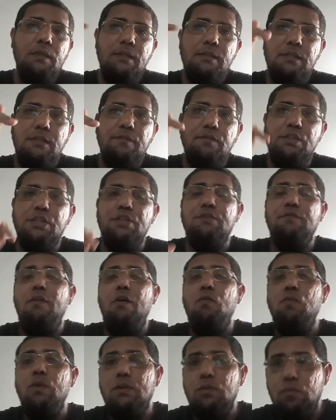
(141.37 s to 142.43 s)
Se você tiver
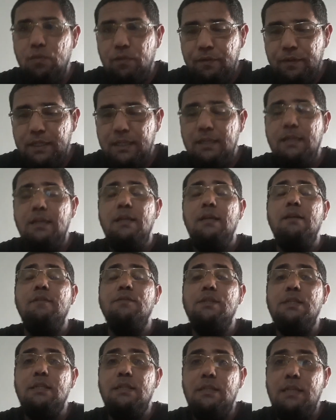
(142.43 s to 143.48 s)
alguma dúvida,
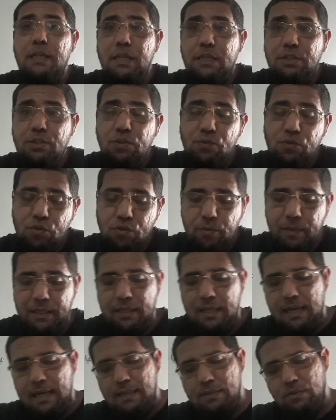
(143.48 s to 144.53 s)
você deixe nos
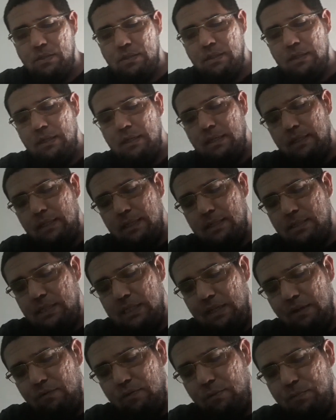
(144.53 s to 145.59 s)
comentários que
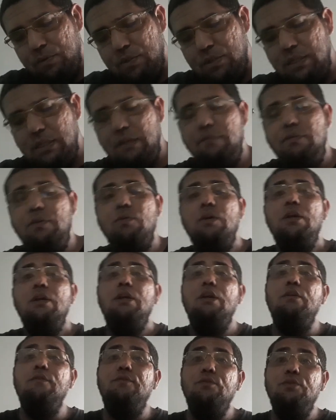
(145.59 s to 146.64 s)
assim que for possível
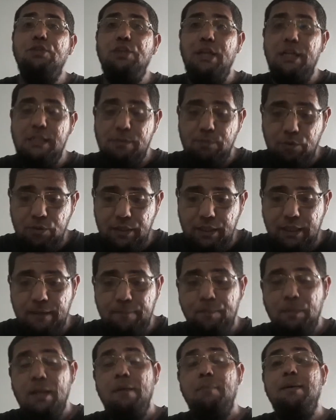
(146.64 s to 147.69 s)
eu vou te responder,
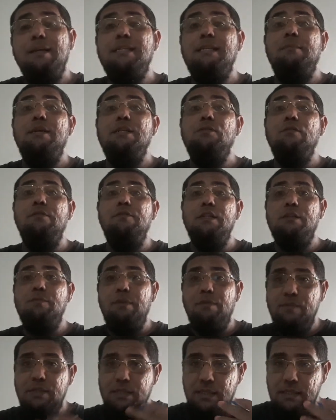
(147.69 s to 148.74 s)
passar mais uma vez para
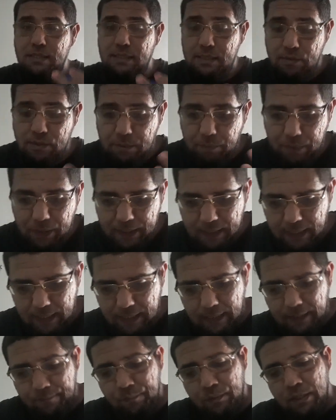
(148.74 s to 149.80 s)
vocês não se perderem.